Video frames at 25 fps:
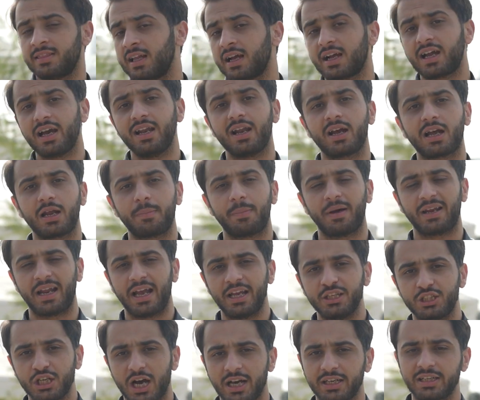नकल अगर
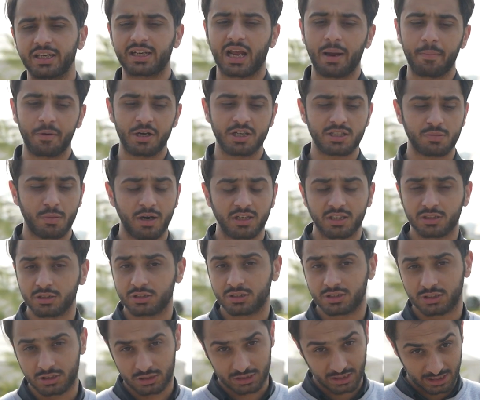बनाई जा रही है कैपिटल स्मार्ट
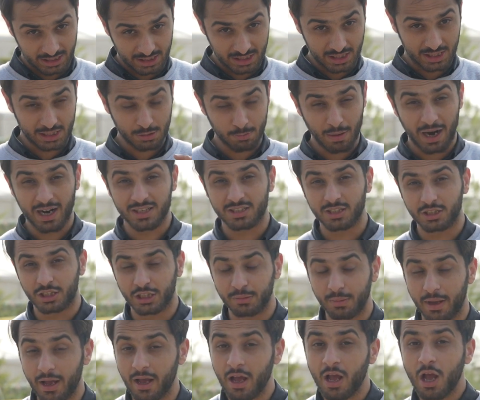सिटी स्मार्ट
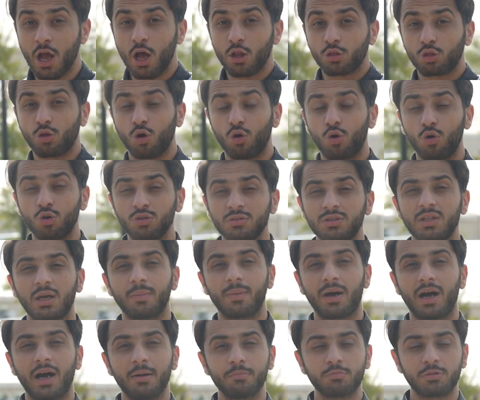सिटी में तो उन
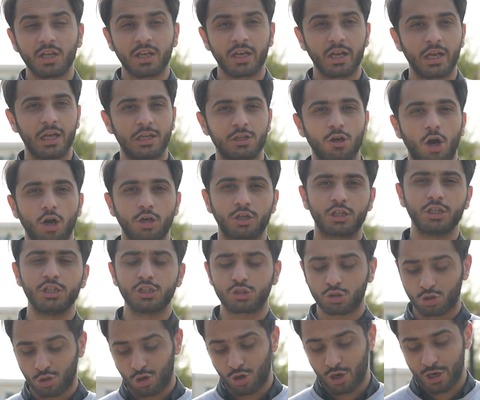तमाम तर
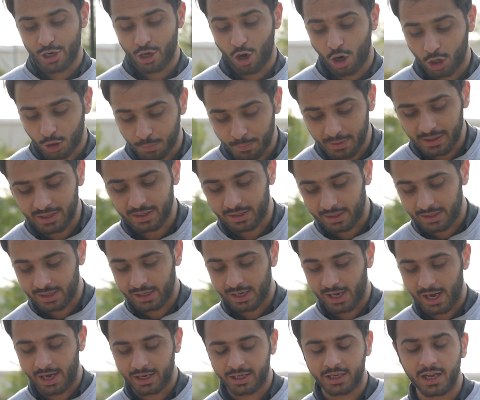इलाटीज़ को अलाटमेंट
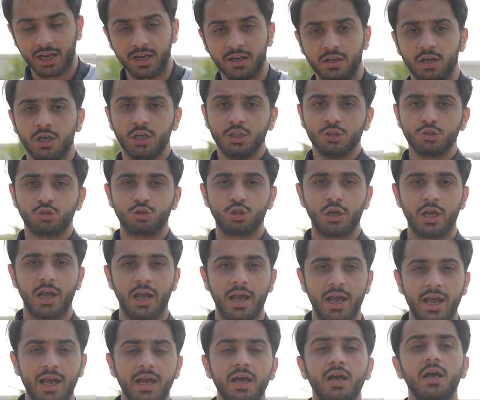लेटर जो
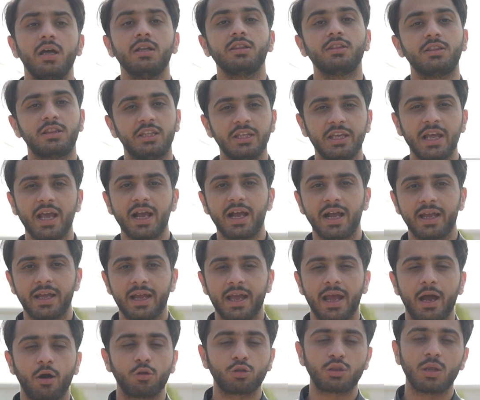है दिए गए
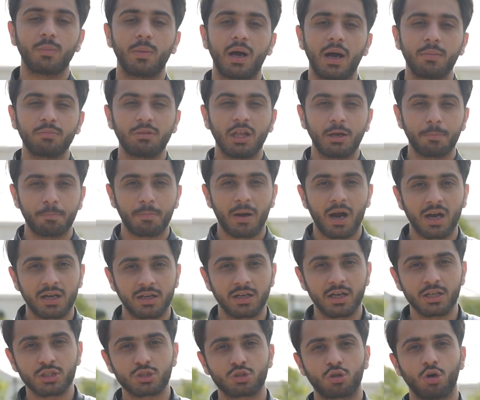हैं उन तमाम तर
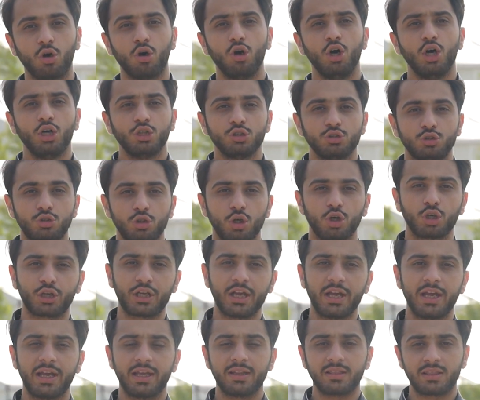पार्टनर्स को जो
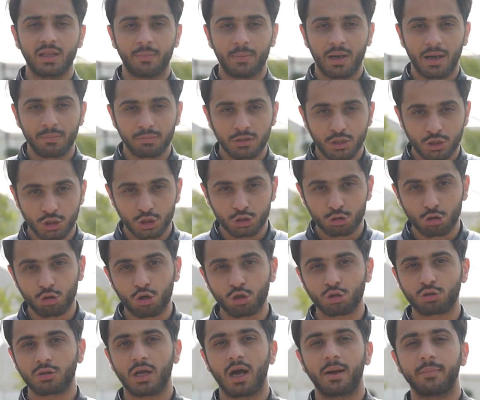कि इन तमाम तर चीज़ों
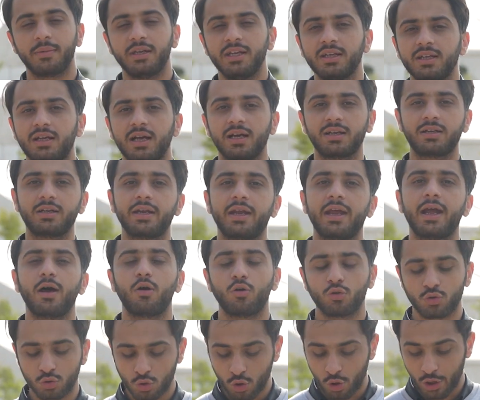को तामीर कर रहे हैं
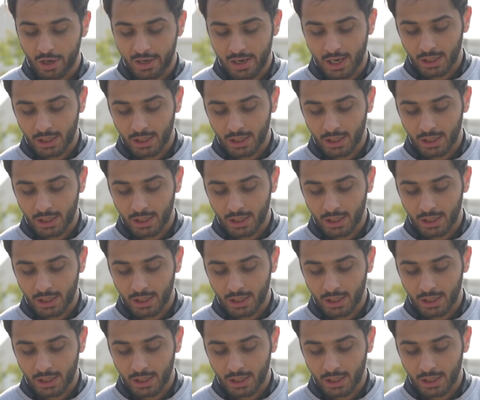उनको